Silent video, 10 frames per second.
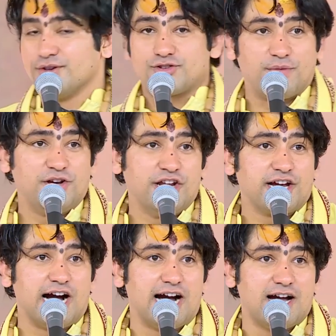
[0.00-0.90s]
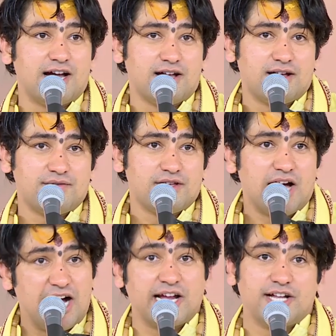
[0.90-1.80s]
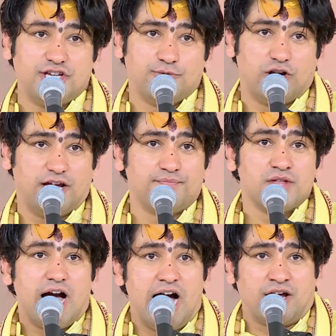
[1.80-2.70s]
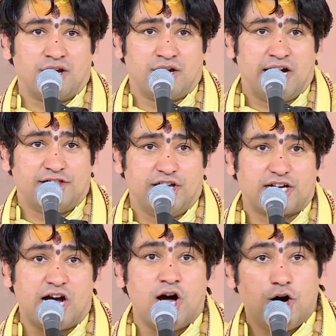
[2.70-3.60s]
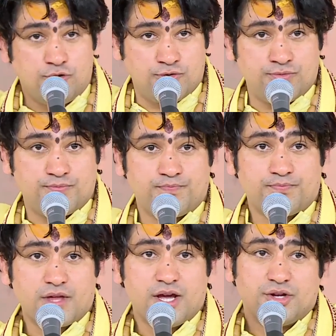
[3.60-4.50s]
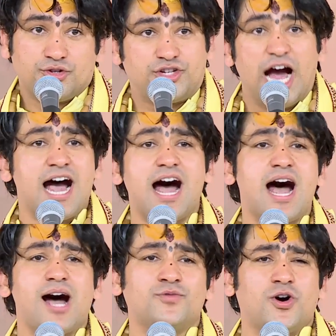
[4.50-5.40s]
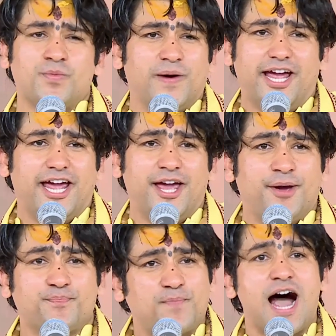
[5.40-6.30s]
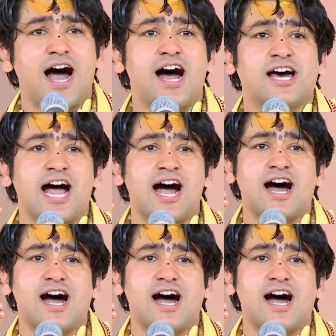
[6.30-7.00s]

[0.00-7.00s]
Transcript: सभी ने कहा अंगद जी बोले अंगद कहो जाओ मैं पारा